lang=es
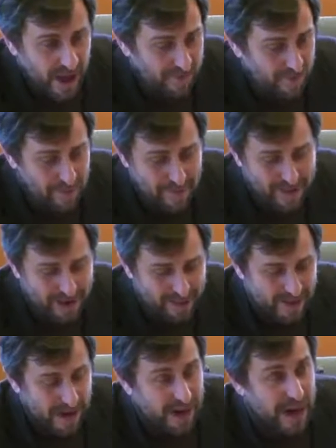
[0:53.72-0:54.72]
...y forma
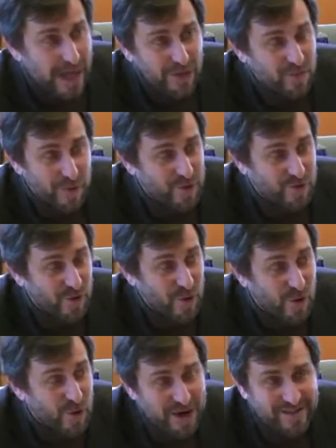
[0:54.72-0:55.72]
parte del relato, pero
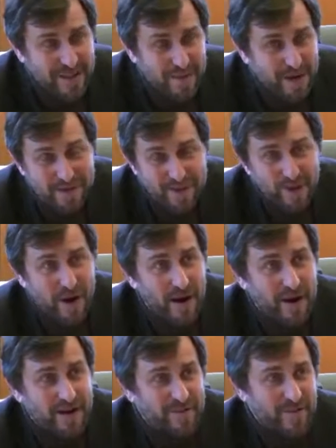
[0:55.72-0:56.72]
solo con esta apelación a
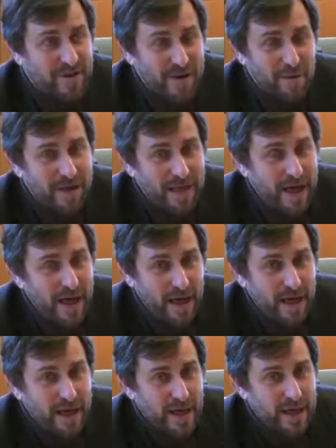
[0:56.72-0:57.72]
la responsabilidad
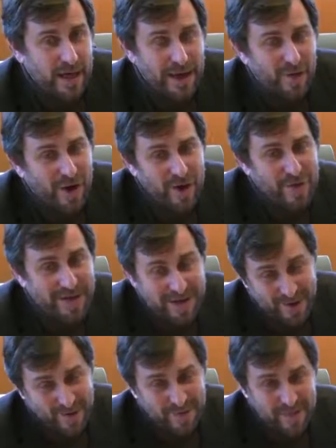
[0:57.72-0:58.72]
creo que no va a
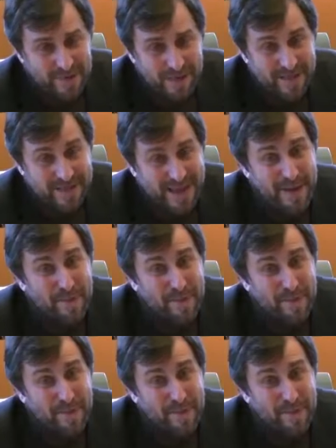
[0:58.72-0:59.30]
ser suficiente.